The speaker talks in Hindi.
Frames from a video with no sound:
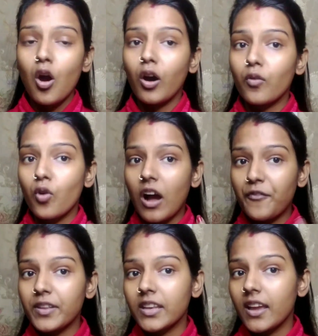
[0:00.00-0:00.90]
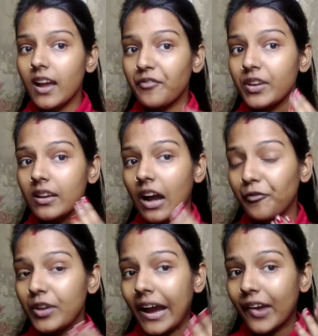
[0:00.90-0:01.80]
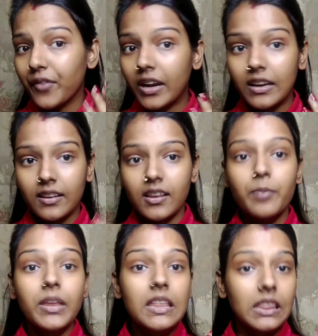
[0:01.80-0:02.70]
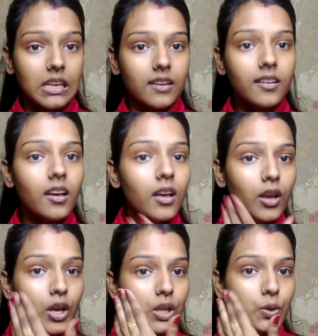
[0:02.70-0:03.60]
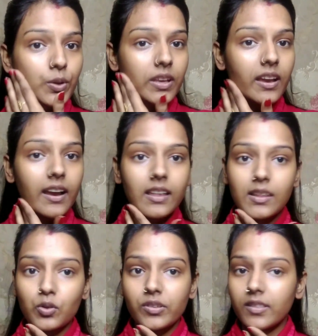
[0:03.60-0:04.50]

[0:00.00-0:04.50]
और वो काफ़ी देखिए काफ़ी काफ़ी हाइड्रेट लग रही है मेरी स्किन तो देखिए गाइस कुछ